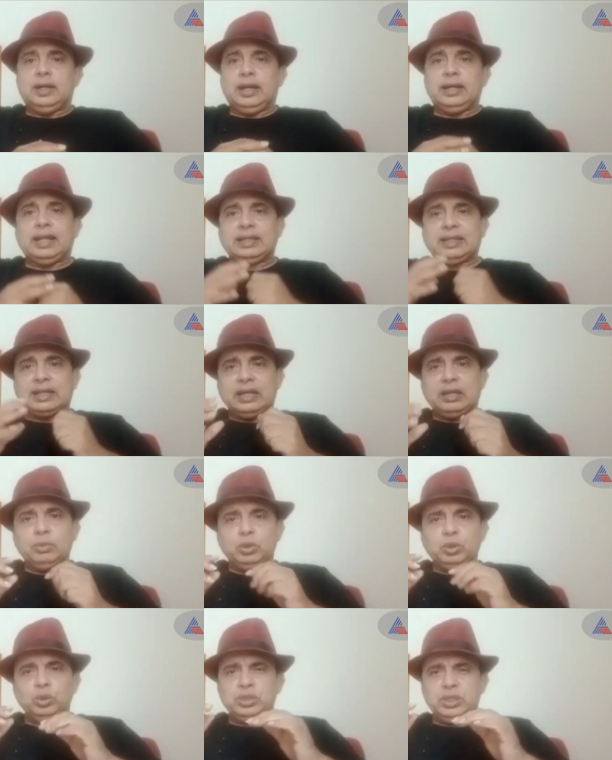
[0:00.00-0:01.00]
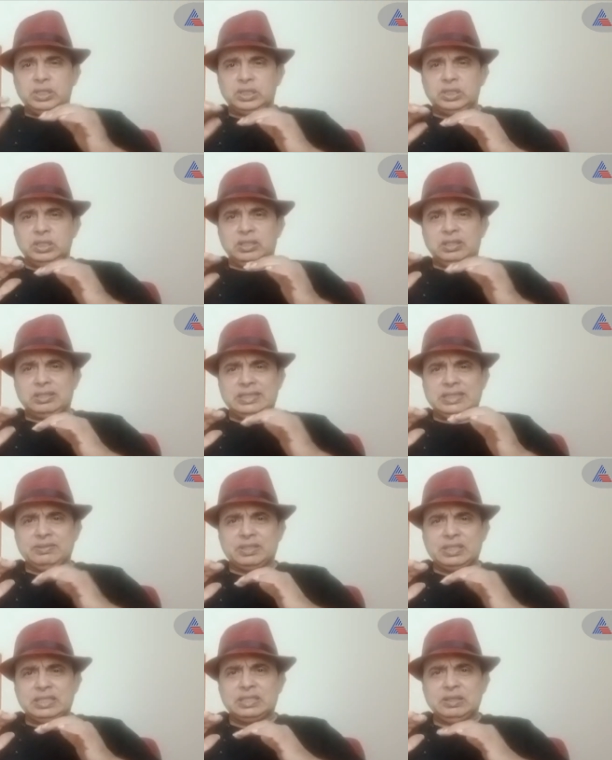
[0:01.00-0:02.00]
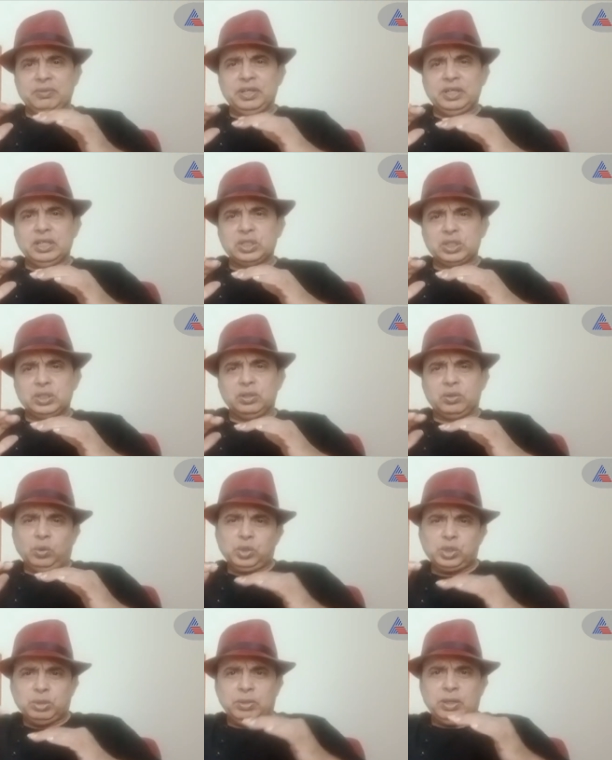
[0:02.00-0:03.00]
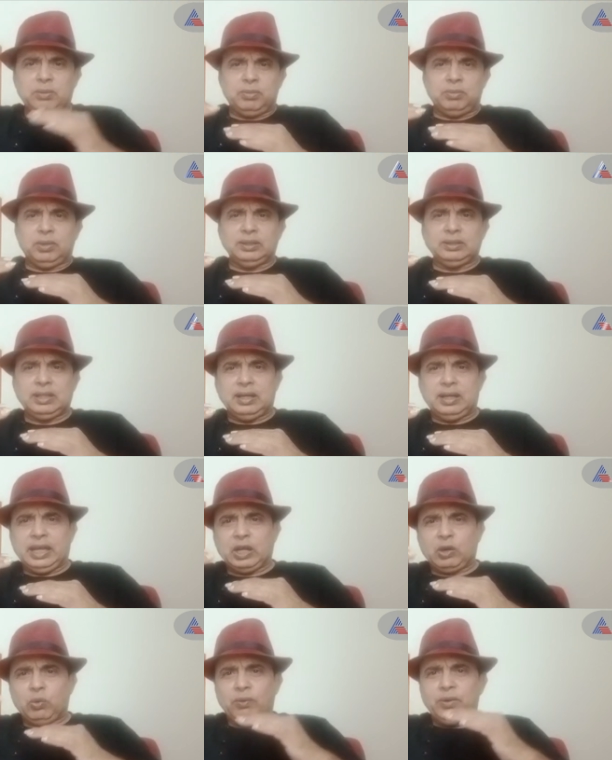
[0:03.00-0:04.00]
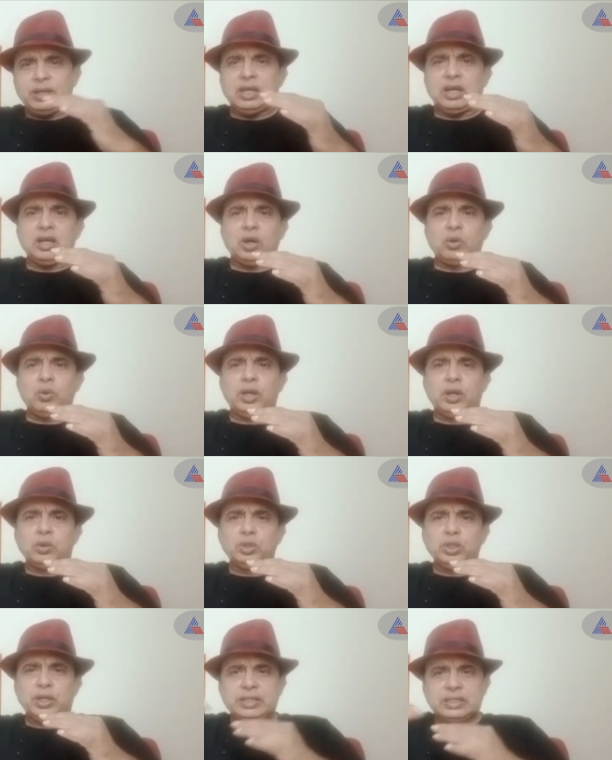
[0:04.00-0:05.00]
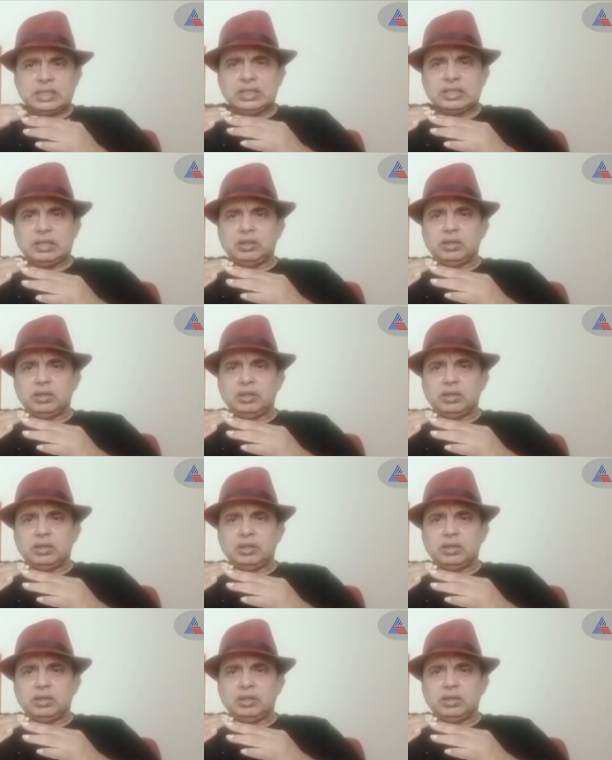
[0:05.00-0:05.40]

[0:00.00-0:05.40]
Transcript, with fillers: అండ్ అంతకంటే ముందు జస్ట్ సిక్స్ సెవెన్ ఇయర్స్ కొంచెం మనం అంత ఎక్కువ వెనక కాకుండా కొంచెం రీసెంట్